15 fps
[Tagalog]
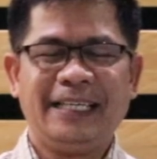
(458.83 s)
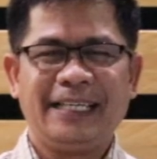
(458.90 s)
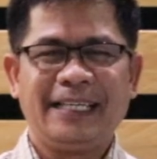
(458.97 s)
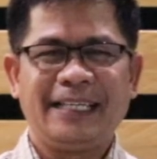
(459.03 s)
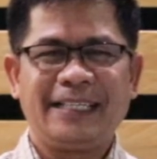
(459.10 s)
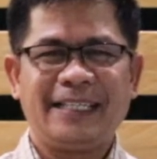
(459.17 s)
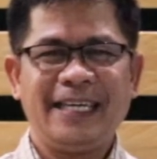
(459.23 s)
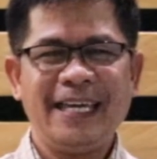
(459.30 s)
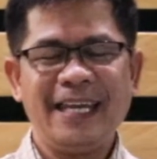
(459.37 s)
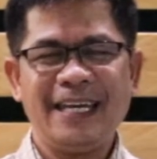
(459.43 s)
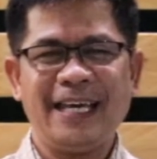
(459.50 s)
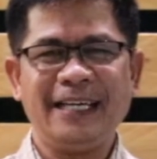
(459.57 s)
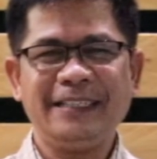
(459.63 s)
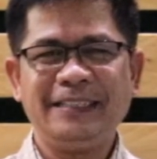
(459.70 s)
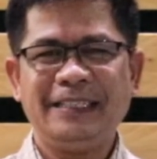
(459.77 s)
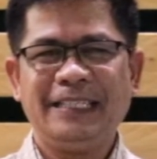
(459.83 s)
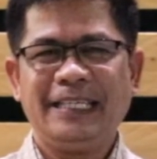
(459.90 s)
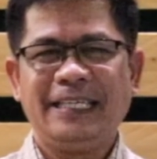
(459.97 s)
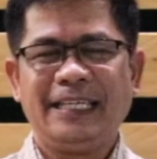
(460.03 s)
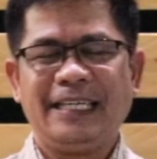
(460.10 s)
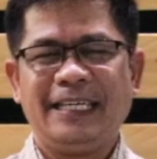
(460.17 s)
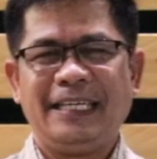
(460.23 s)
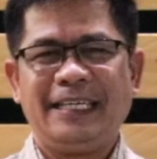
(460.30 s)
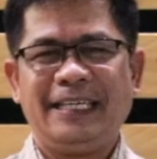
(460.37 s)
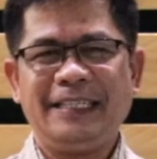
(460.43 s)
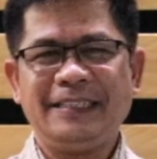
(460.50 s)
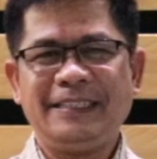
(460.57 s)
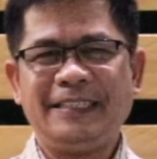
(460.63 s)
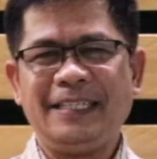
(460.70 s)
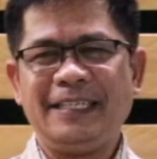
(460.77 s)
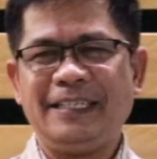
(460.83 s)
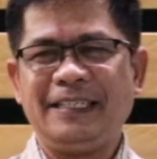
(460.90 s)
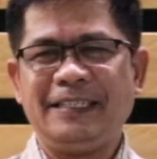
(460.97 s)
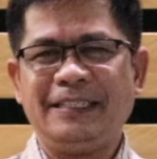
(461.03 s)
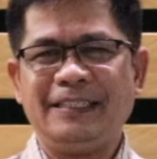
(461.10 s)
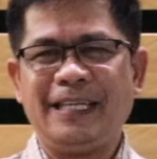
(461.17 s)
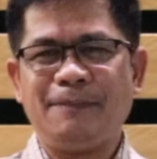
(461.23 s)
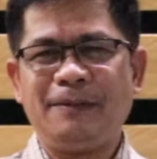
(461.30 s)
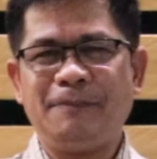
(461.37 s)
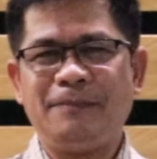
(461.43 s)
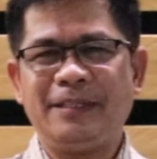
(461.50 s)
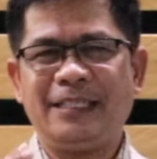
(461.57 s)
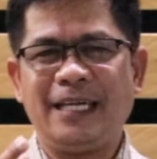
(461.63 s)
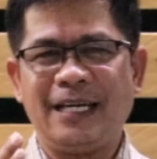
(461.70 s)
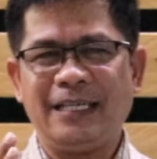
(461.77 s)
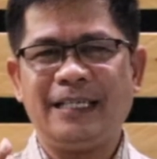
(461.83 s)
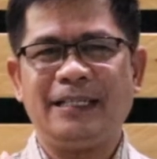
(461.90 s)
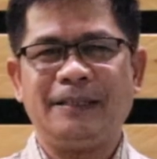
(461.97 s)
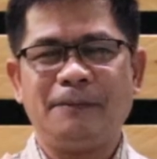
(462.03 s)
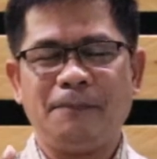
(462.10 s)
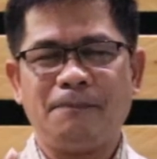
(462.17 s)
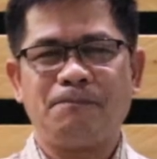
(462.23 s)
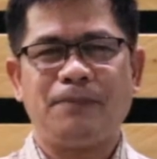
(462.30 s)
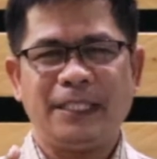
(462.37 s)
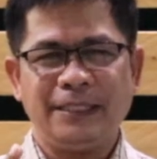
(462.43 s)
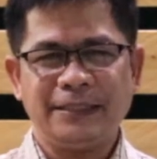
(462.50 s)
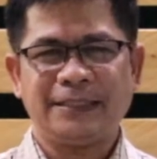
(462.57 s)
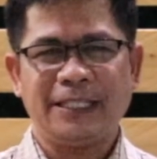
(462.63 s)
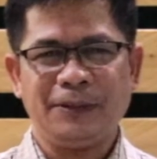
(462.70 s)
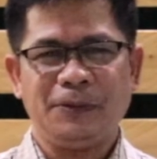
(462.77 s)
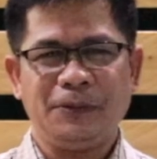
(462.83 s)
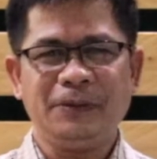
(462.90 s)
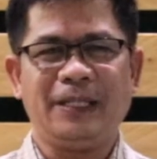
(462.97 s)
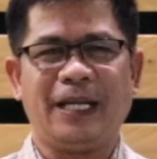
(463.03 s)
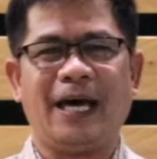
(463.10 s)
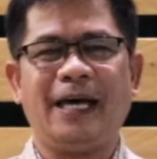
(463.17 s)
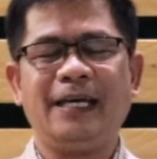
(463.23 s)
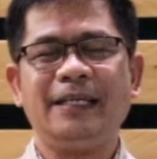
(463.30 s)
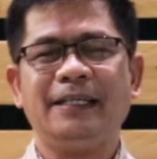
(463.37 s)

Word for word: Kaya lang, hindi nabibigyang pansin una